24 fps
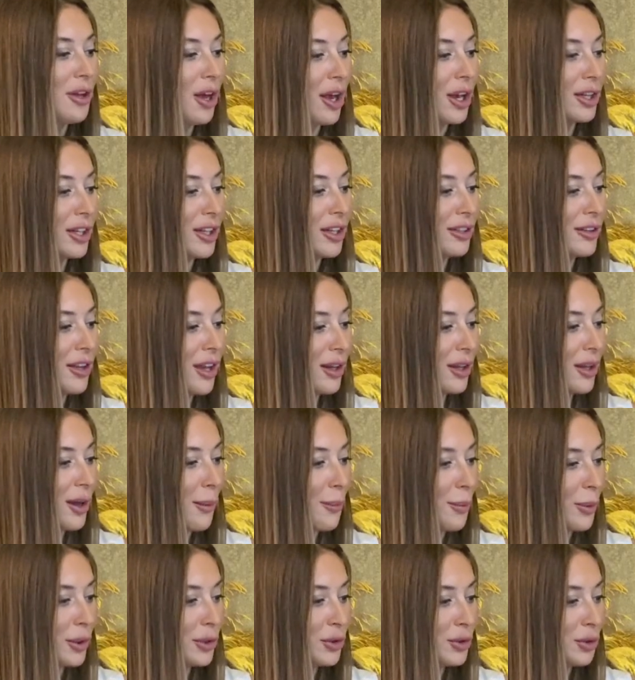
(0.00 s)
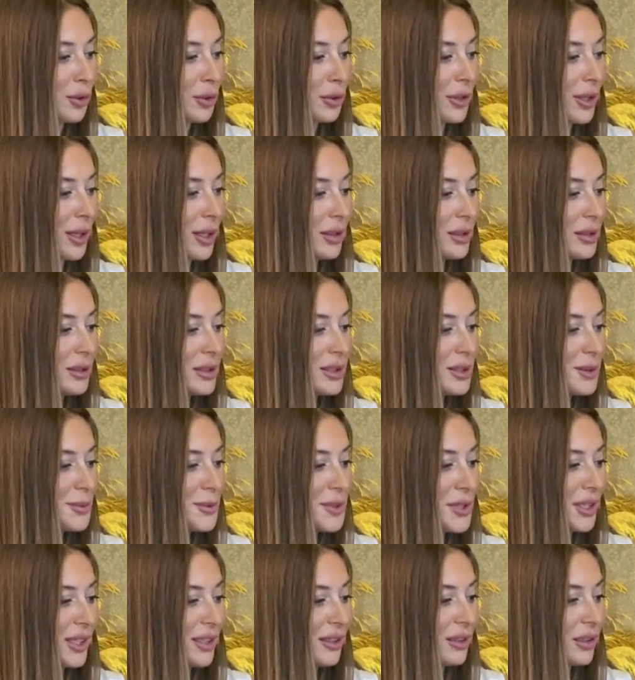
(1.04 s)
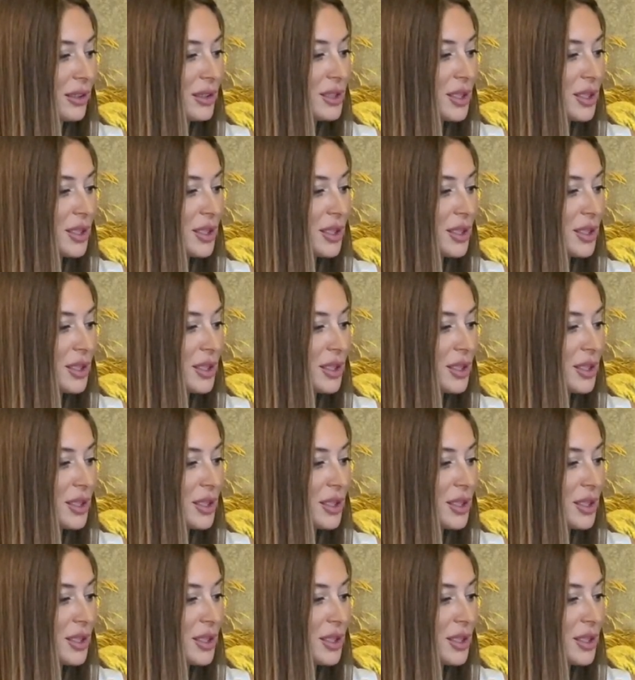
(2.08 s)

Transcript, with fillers: da arkadan kapatıyorlar. Hiçbir şekilde